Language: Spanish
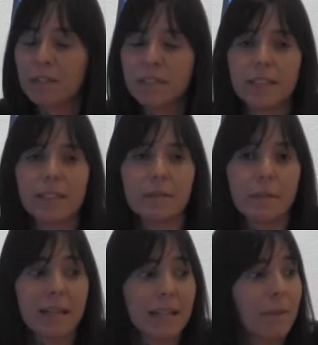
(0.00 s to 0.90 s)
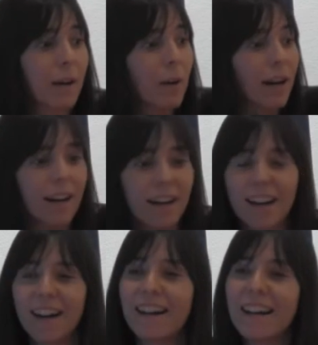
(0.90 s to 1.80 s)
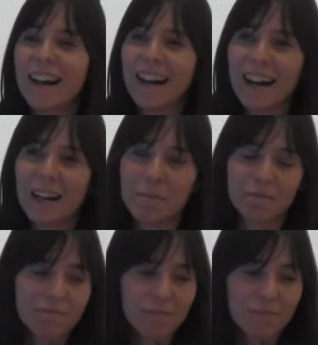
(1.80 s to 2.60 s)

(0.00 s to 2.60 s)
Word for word: Y, me ha llevado a, mm,